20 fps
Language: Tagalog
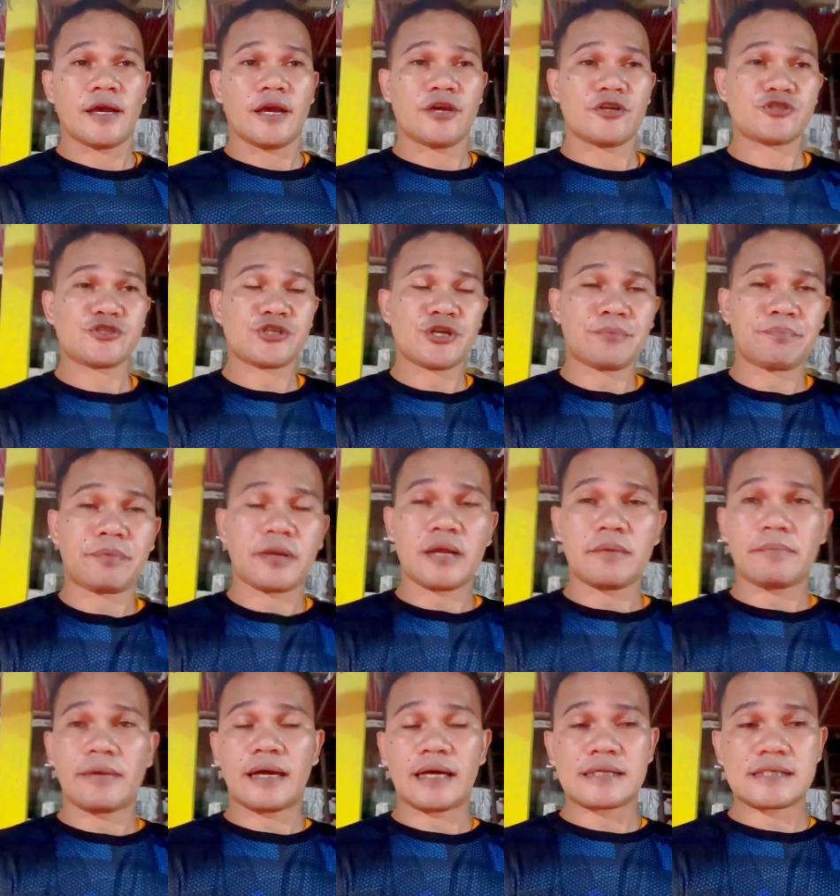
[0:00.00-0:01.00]
And syempre
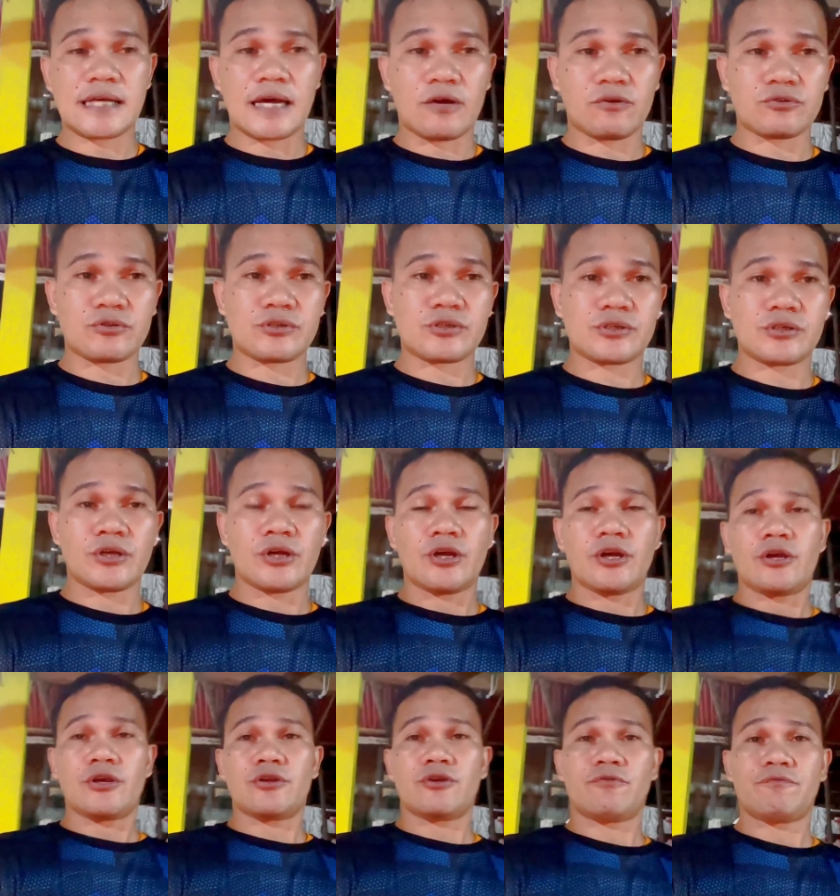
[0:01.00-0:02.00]
mga sounds,
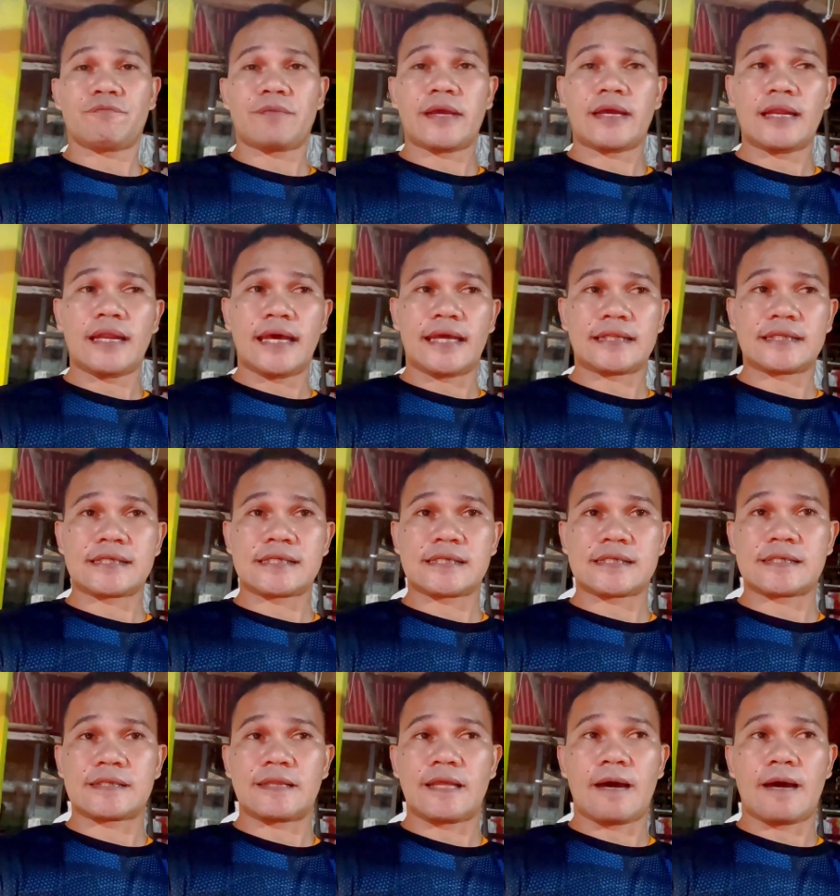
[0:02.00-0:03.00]
yung
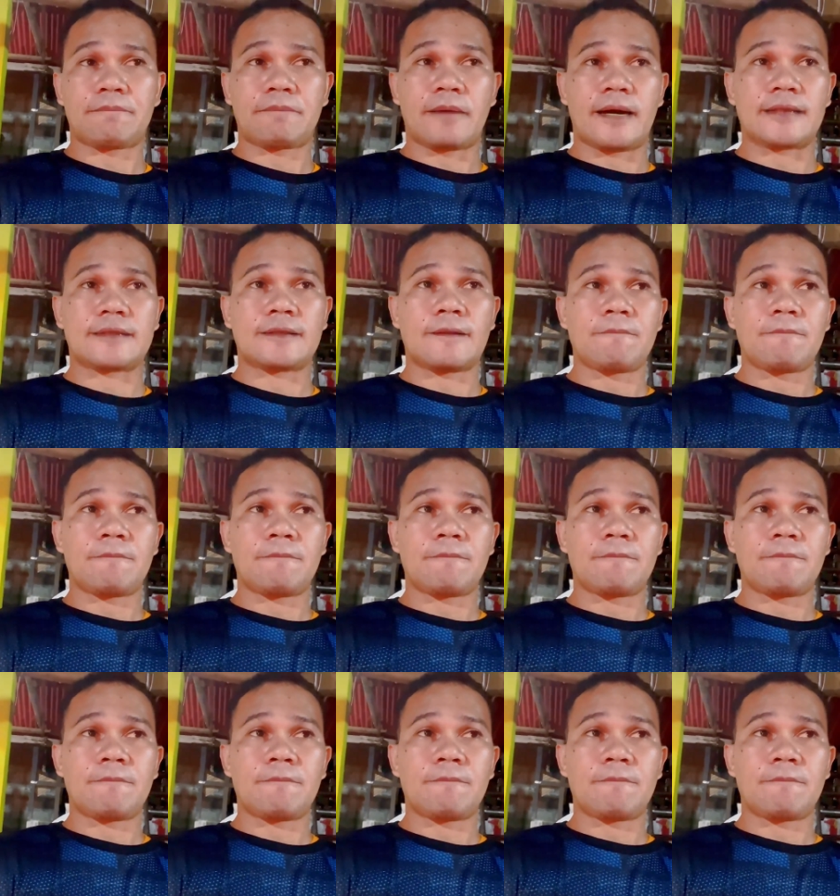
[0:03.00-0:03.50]
piglets dapat